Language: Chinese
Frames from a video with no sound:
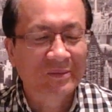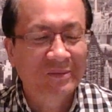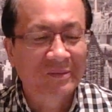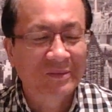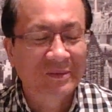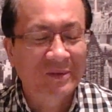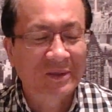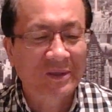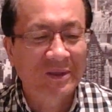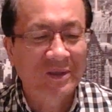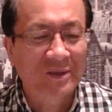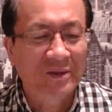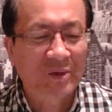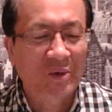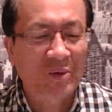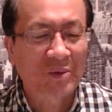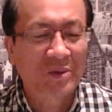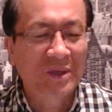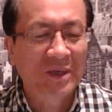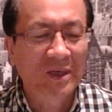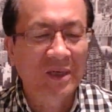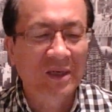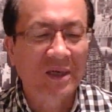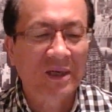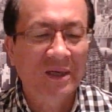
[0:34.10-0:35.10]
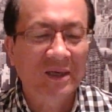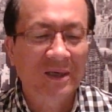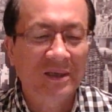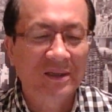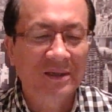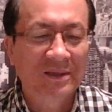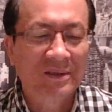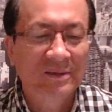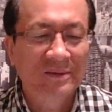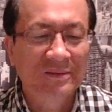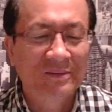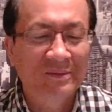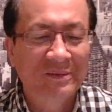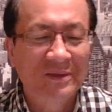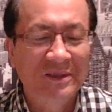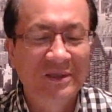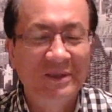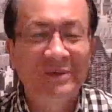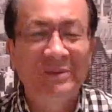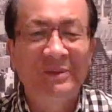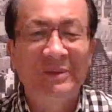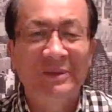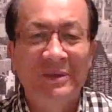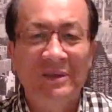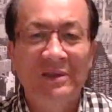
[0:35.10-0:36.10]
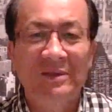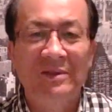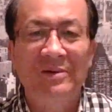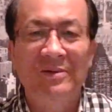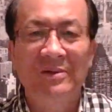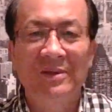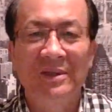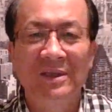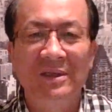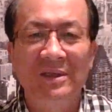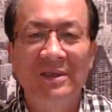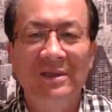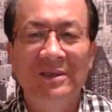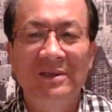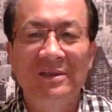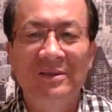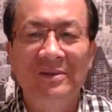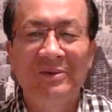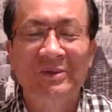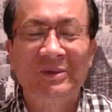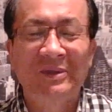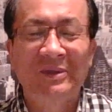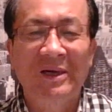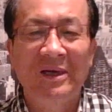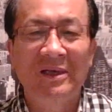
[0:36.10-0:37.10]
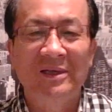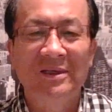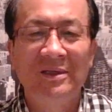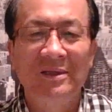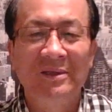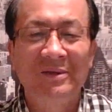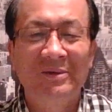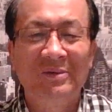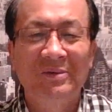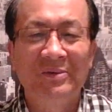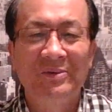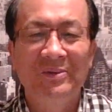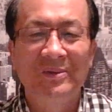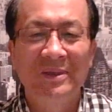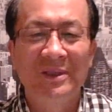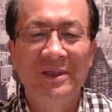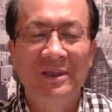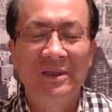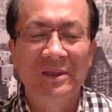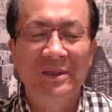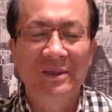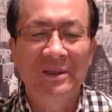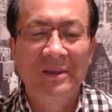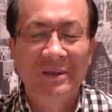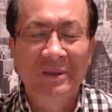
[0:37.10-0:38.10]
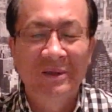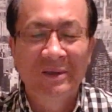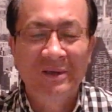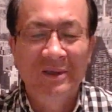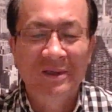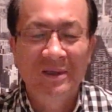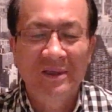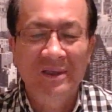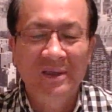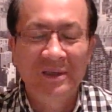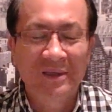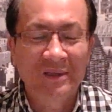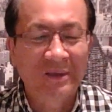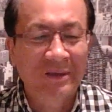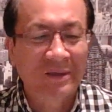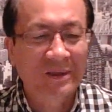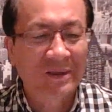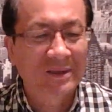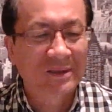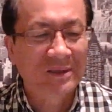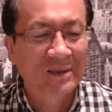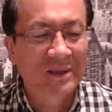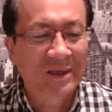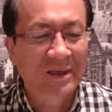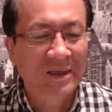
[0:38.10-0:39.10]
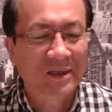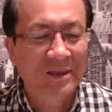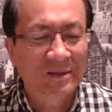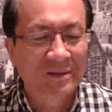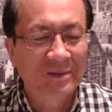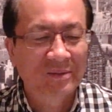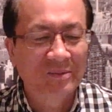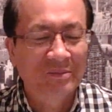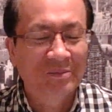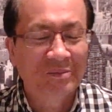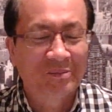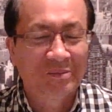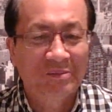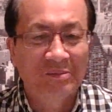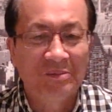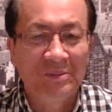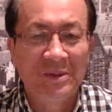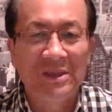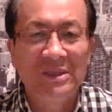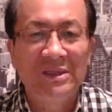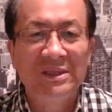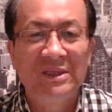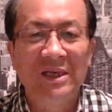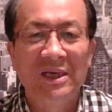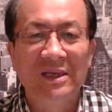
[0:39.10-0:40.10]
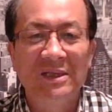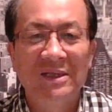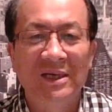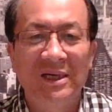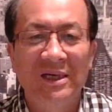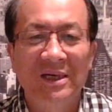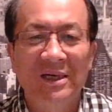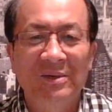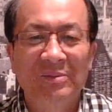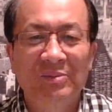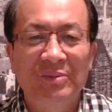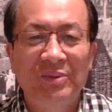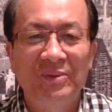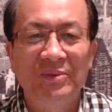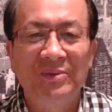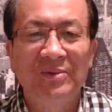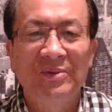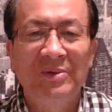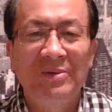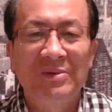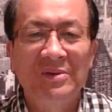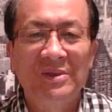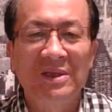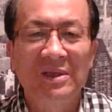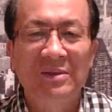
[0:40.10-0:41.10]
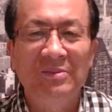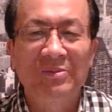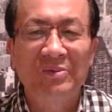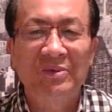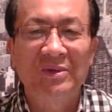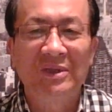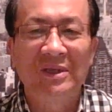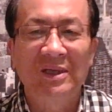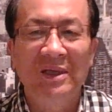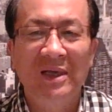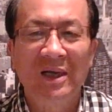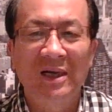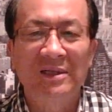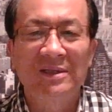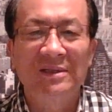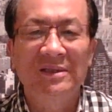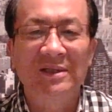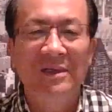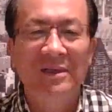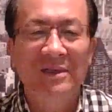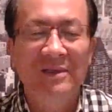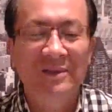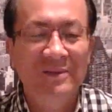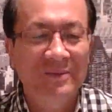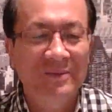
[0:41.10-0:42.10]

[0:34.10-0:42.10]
这个同意啊，基本上同意，就是他的骨灰可以呢在民间的啊普通的墓地安葬。